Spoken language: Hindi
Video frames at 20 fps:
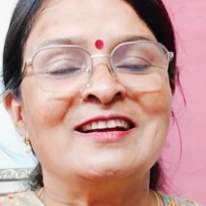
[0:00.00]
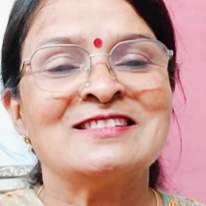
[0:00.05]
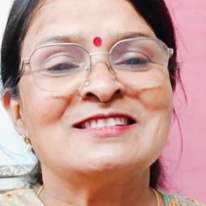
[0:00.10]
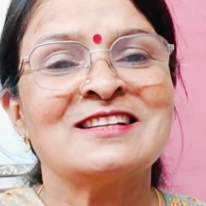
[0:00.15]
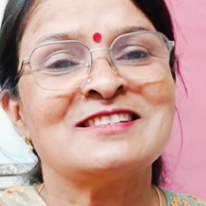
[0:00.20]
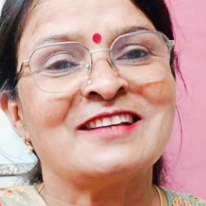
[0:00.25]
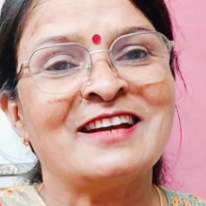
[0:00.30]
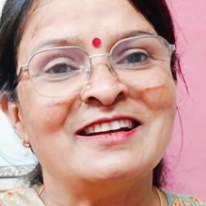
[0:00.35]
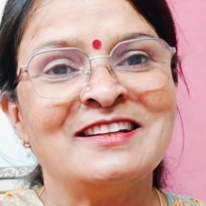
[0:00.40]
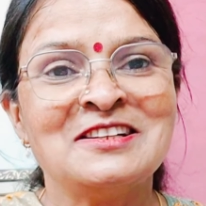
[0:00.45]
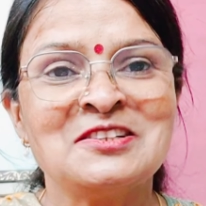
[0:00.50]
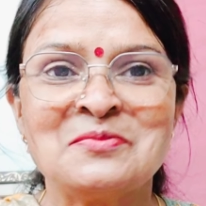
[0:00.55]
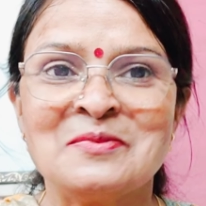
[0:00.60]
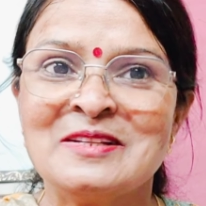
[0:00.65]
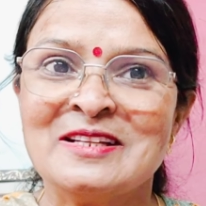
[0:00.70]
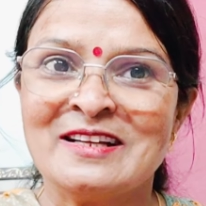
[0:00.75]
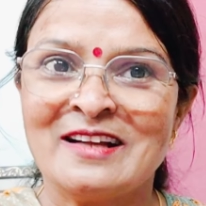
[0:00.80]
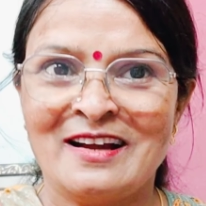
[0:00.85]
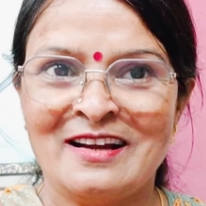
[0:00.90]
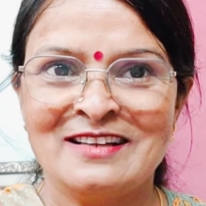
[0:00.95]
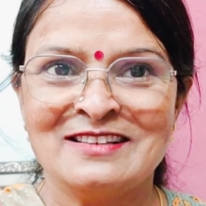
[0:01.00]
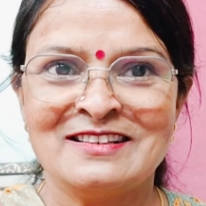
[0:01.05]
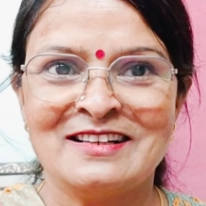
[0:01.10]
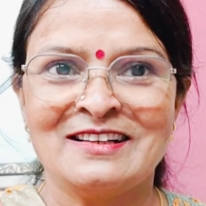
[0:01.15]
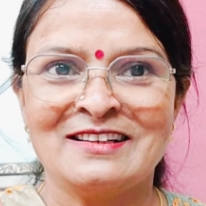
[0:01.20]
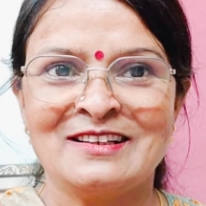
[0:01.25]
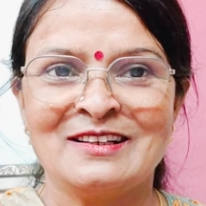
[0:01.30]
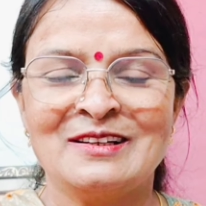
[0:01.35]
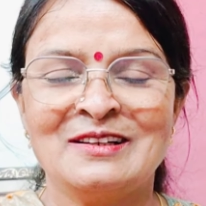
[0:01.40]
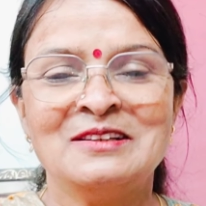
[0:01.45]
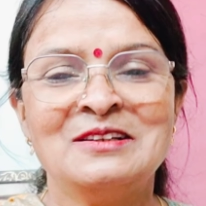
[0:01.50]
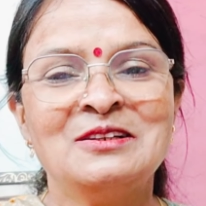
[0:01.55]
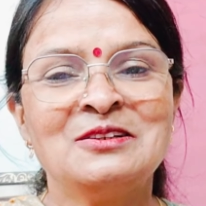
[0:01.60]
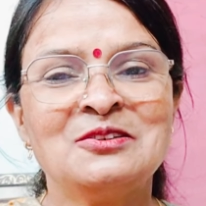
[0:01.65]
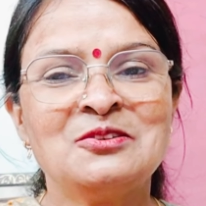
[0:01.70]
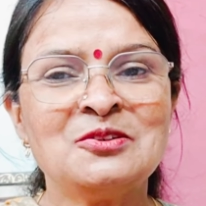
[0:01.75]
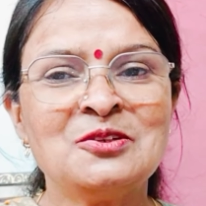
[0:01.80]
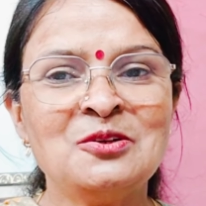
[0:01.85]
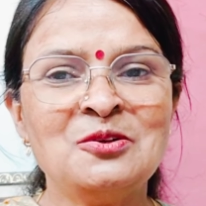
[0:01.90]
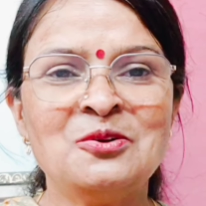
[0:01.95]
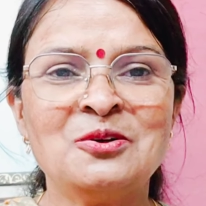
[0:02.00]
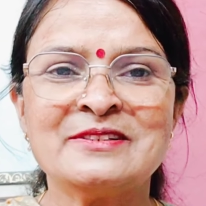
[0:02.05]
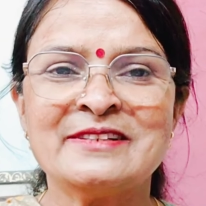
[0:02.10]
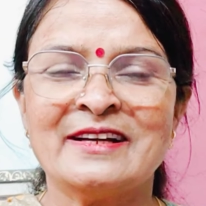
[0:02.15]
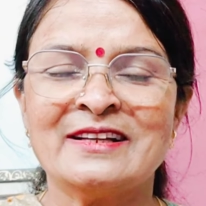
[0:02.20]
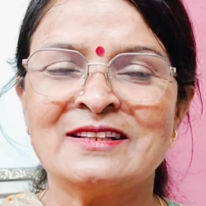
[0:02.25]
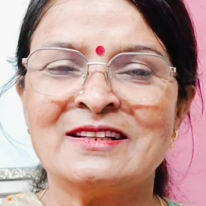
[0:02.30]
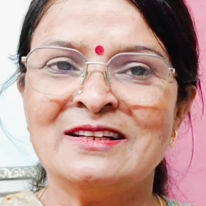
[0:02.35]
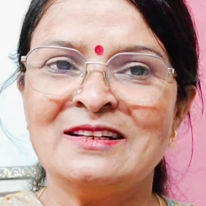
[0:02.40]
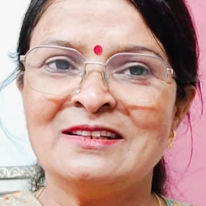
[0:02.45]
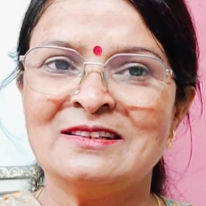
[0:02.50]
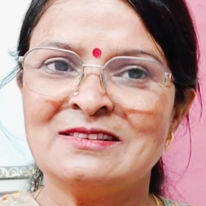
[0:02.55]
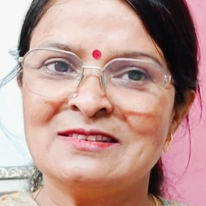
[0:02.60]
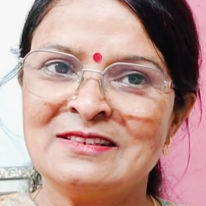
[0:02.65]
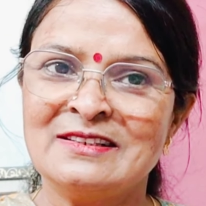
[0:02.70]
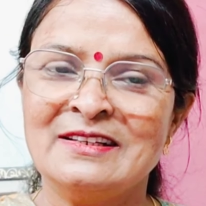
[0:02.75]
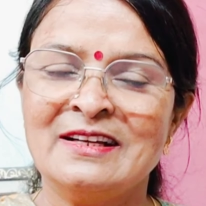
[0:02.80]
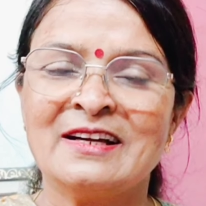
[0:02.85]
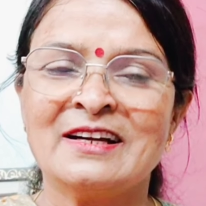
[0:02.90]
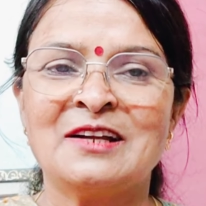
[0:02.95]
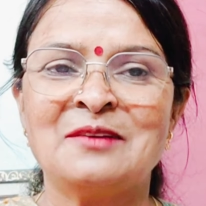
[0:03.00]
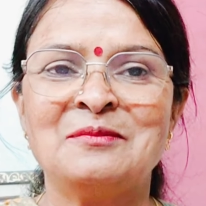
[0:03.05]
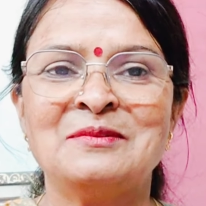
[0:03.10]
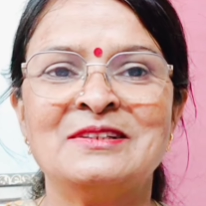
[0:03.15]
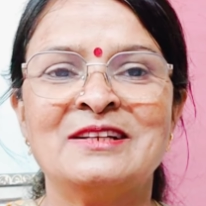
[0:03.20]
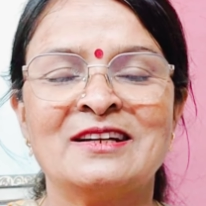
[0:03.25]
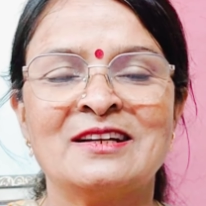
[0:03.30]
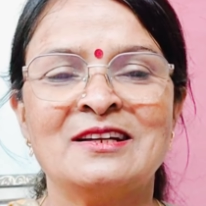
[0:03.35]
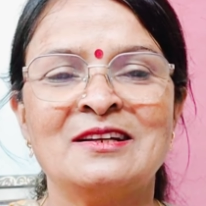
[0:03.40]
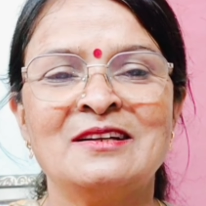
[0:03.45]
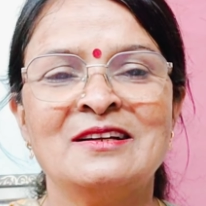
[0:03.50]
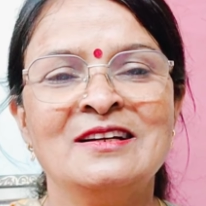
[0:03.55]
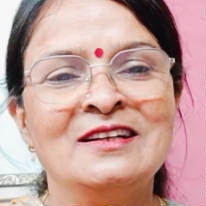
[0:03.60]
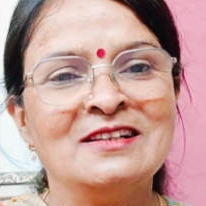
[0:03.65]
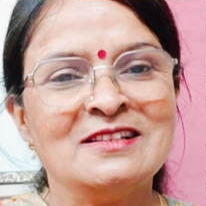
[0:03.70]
ऐसा शायद इसमें दिखाया जाएगा क्योंकि लोग जाते हैं चिड़ियाघर में जाके